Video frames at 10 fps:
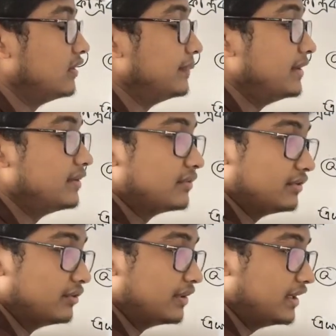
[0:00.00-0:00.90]
রিপিট
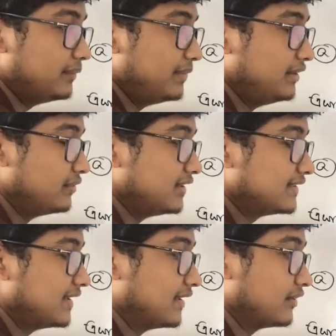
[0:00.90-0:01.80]
করে ধরি বিন্দুটি
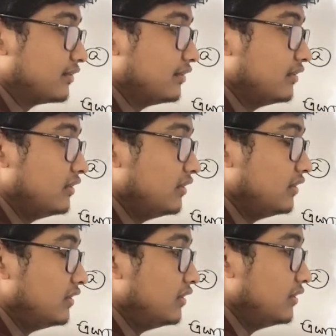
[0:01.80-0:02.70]
স্থানাঙ্ক
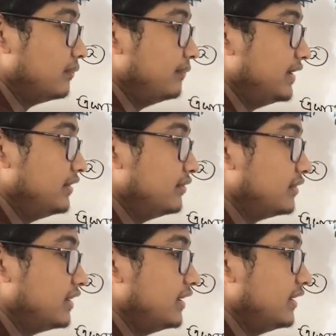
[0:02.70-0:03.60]

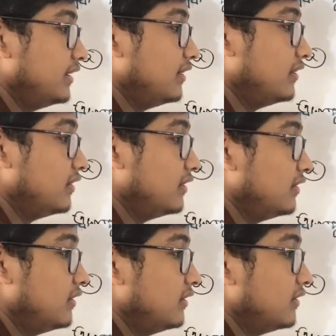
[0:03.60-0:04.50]
বিন্দুটির
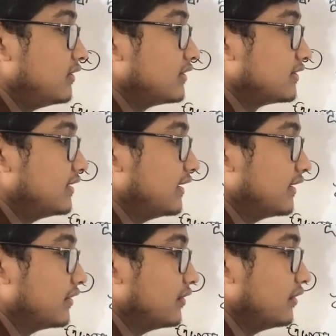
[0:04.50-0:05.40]

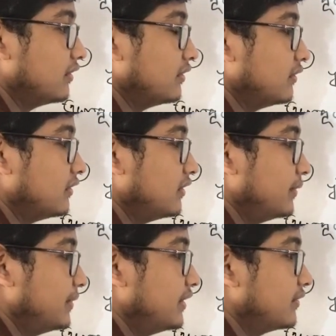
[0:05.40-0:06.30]
স্থানাঙ্ক
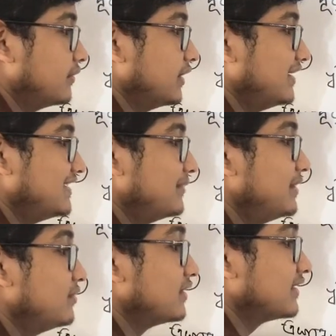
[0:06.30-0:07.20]
রিপিট করি যে
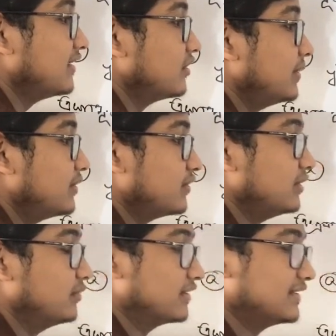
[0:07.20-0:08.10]
বিন্দুটা স্থানাঙ্ক বের
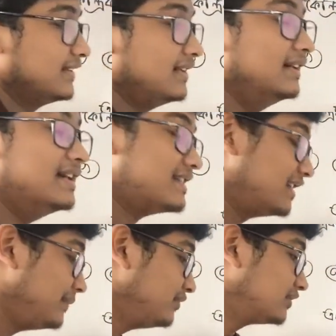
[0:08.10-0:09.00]
করতে বলছে
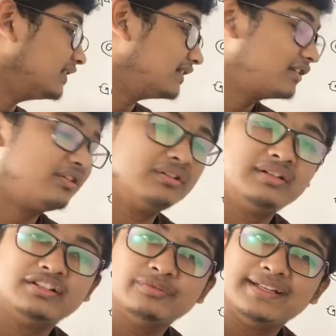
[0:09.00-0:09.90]
সেই বিন্দু স্থানাঙ্ক
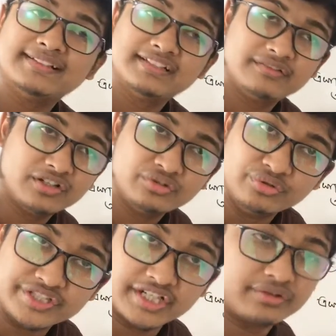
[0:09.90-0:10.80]
অলরেডি তুমি এক্সের ভ্যালু
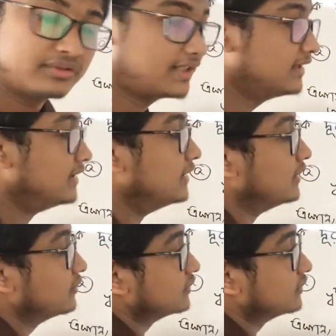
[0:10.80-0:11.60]
দুই জানো তাই না তো